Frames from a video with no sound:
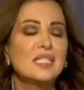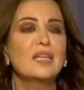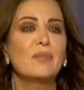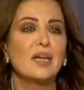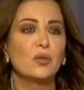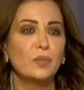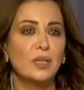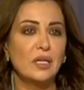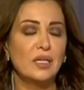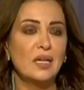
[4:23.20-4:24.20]
السينما
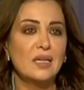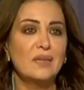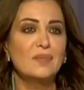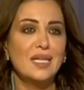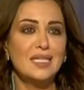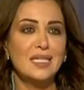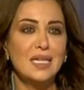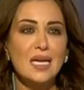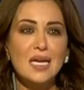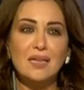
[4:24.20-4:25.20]

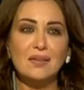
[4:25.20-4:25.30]
اللبنانيه